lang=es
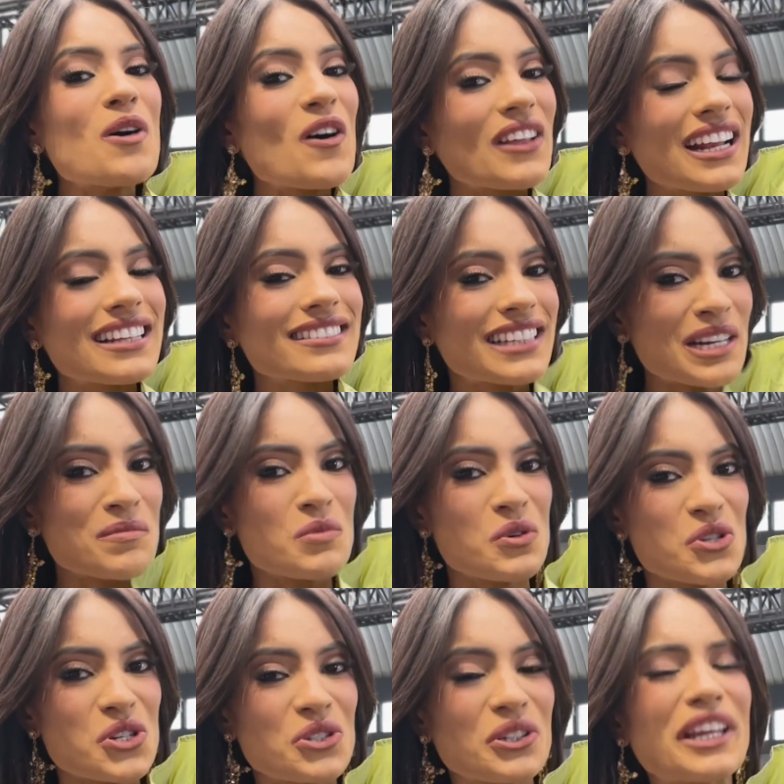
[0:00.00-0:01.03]
logra esa
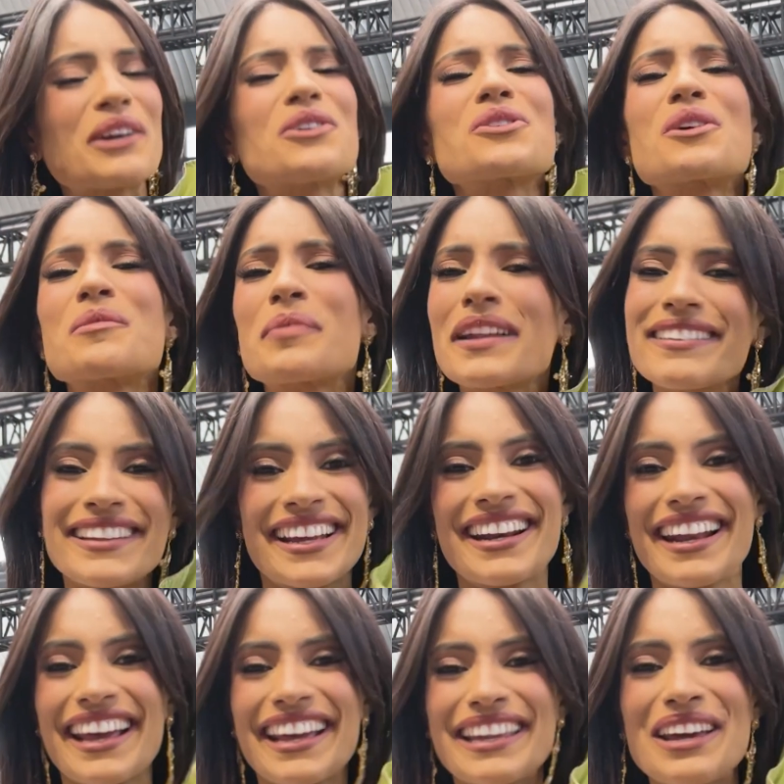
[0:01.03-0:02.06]
sexta corona para
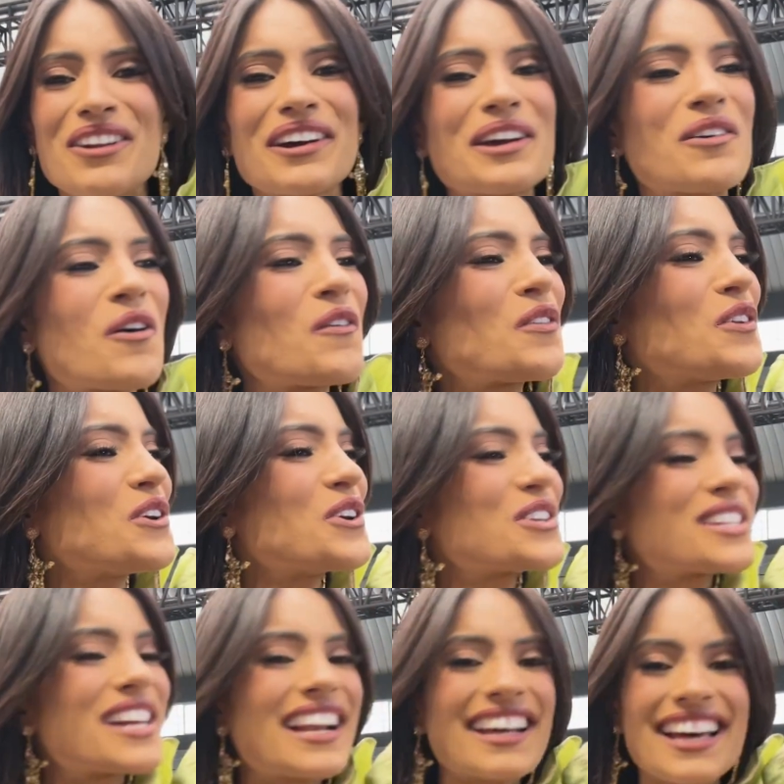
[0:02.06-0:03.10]
la isla,
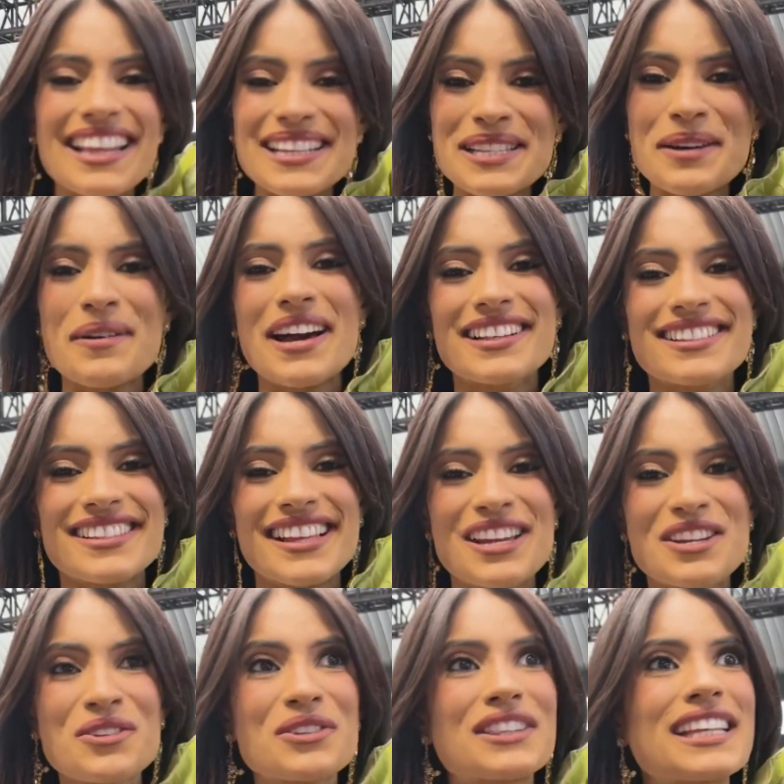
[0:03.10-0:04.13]
ya sabemos que va a
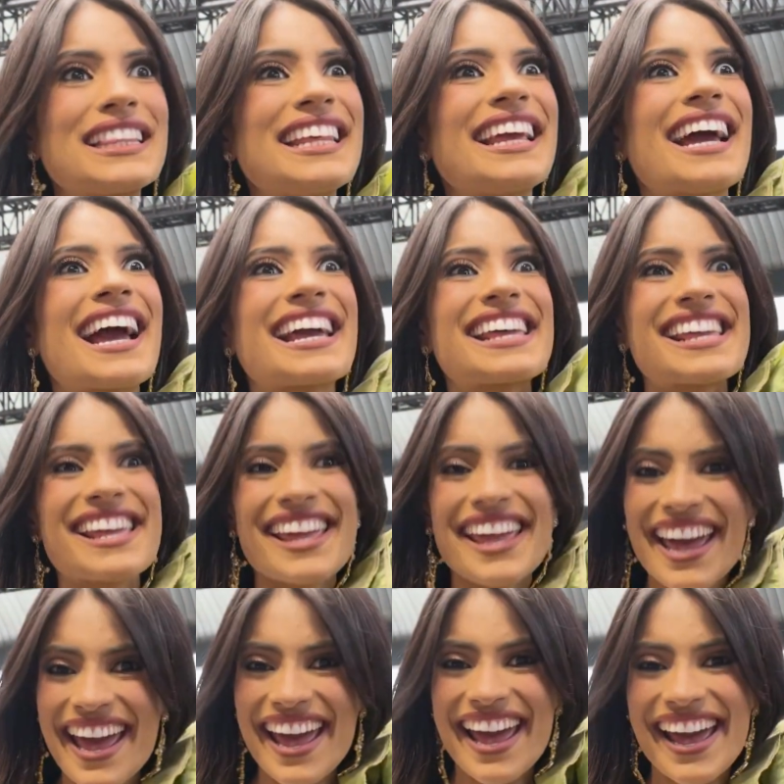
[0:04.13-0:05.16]
cambiar su traje
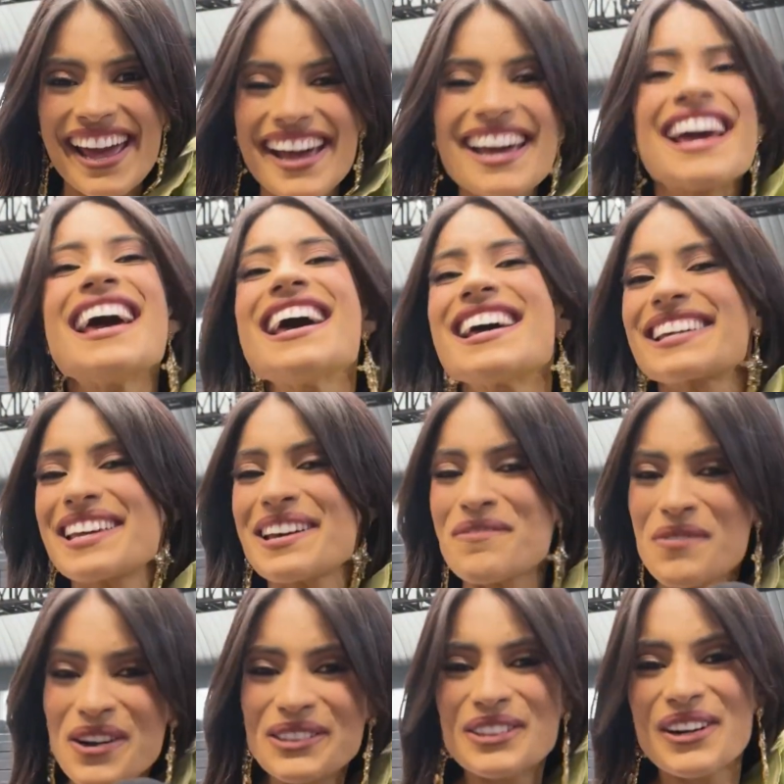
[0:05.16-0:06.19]
eh,
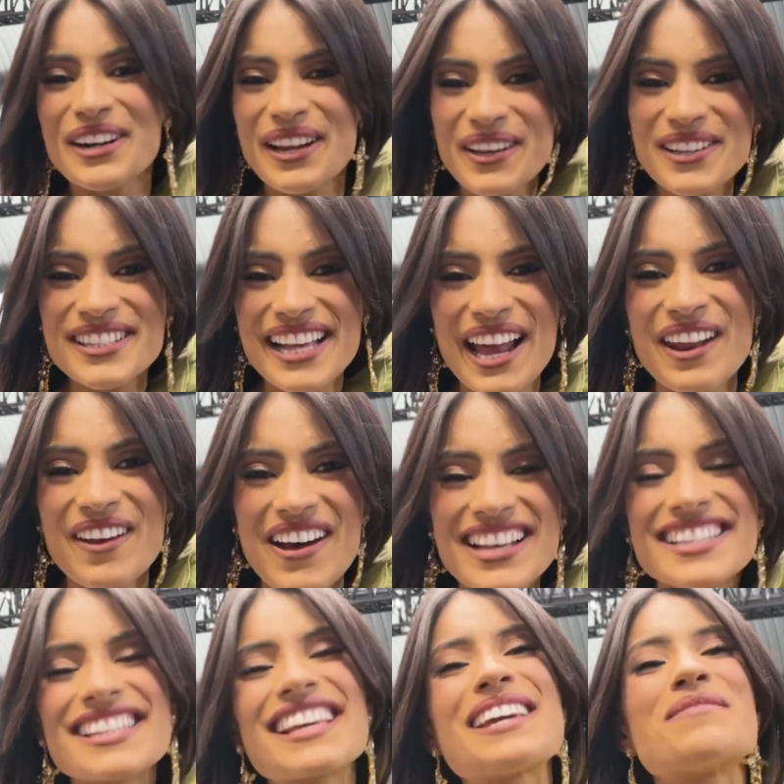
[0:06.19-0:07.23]
de gala, de
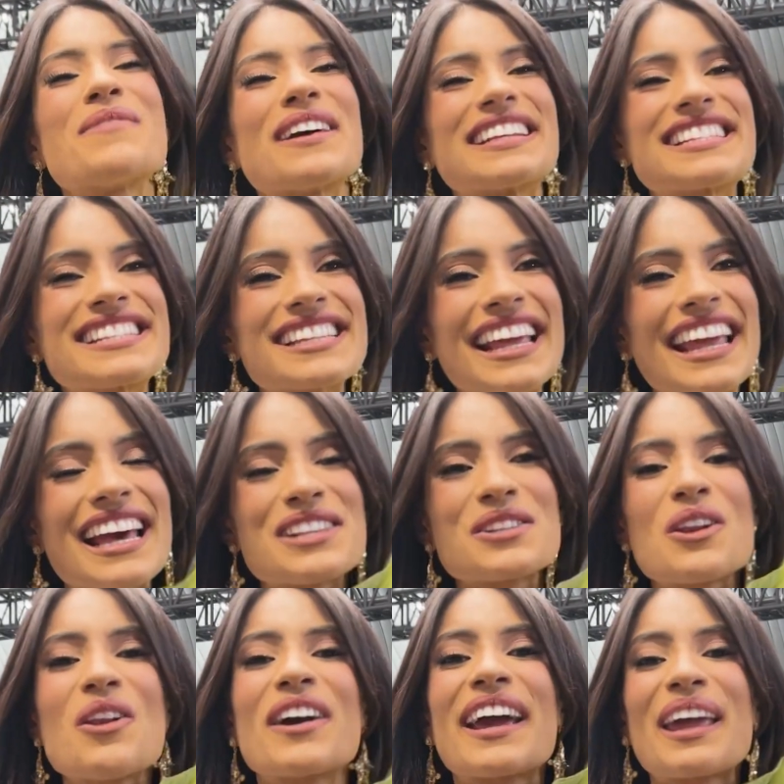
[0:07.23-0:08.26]
pasar a la
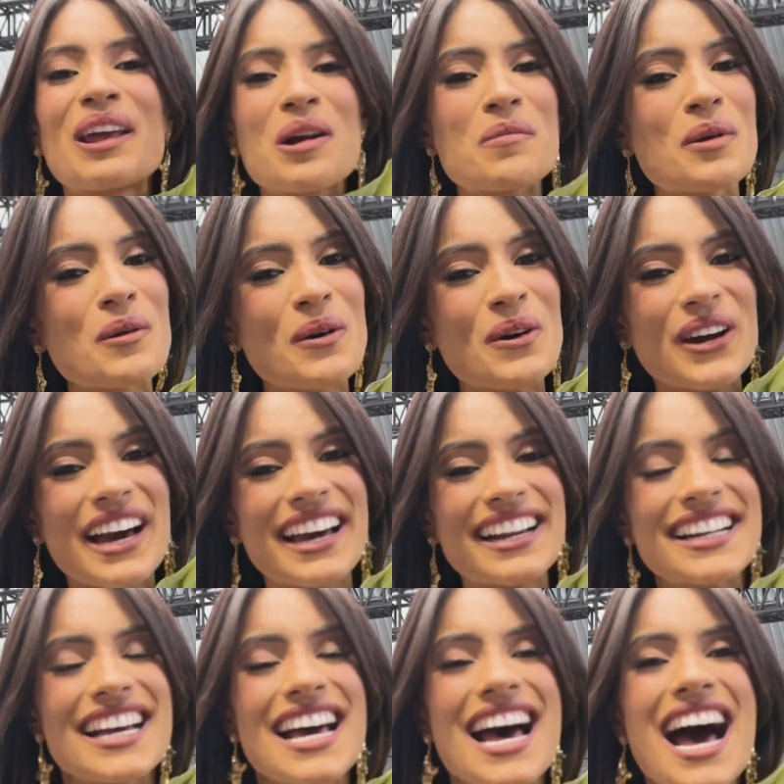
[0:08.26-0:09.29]
ronda ¿verdad? de las
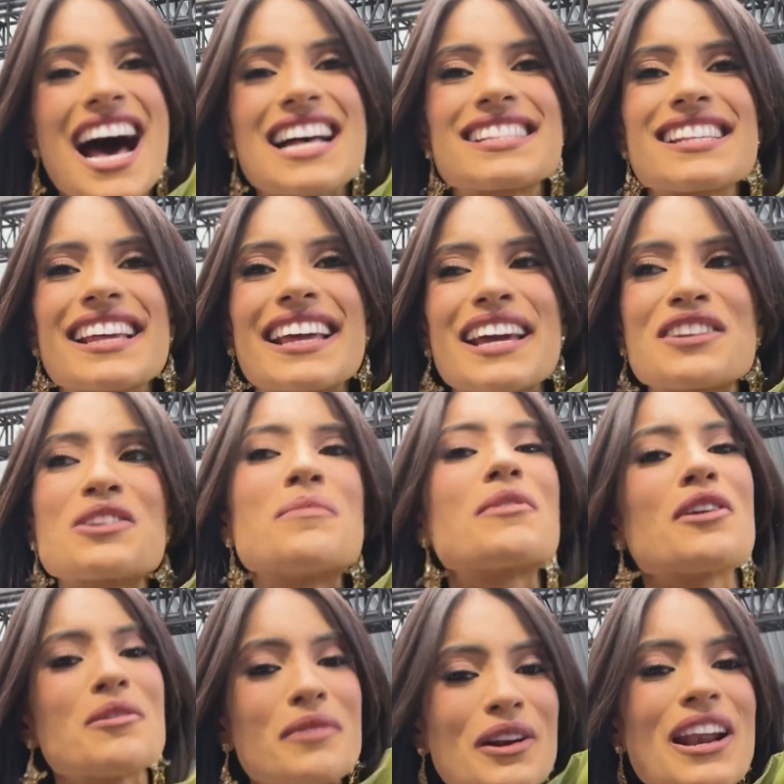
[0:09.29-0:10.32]
10 finalistas.
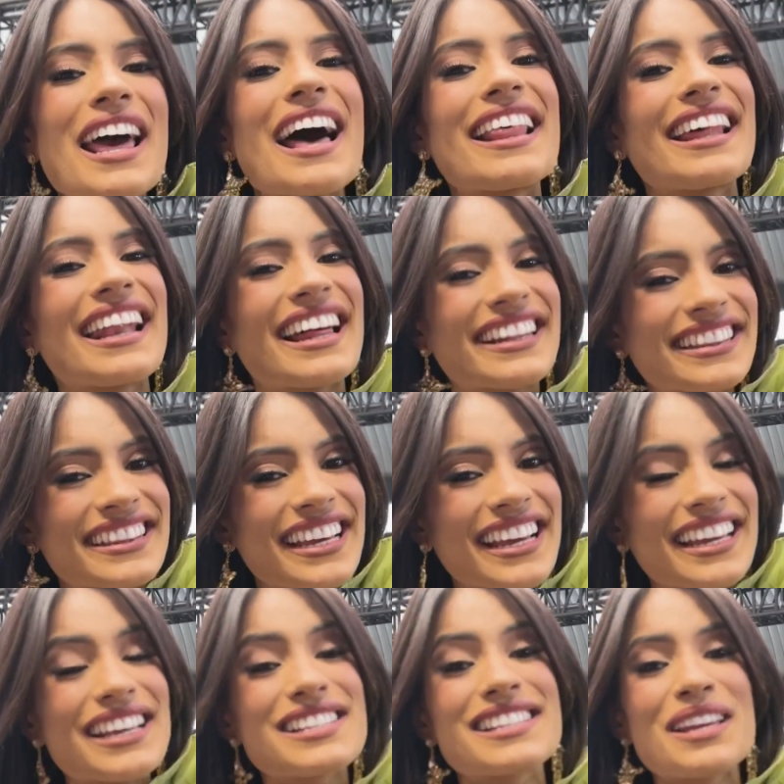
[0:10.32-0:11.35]
Se adelantó
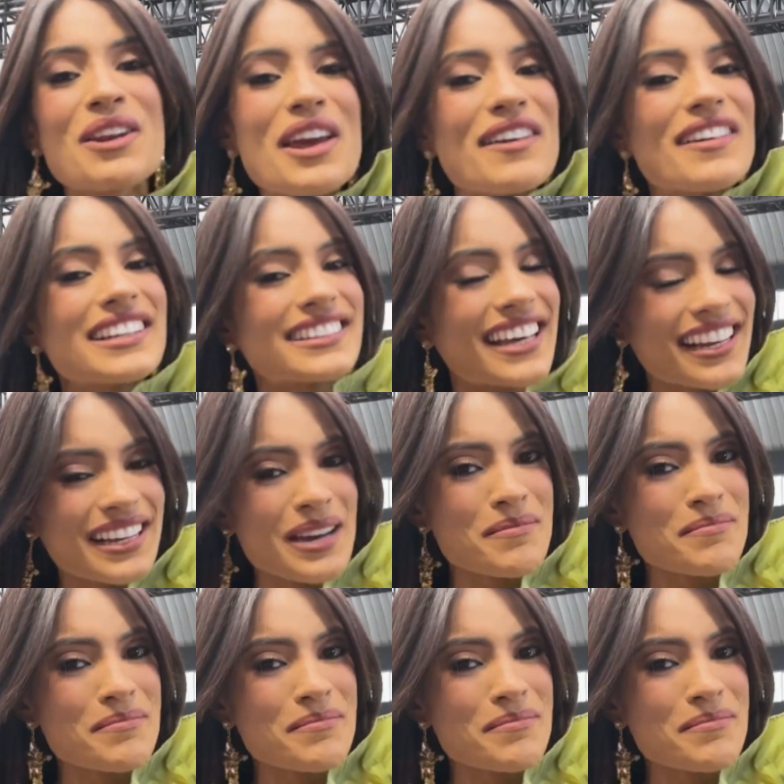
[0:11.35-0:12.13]
que sería de un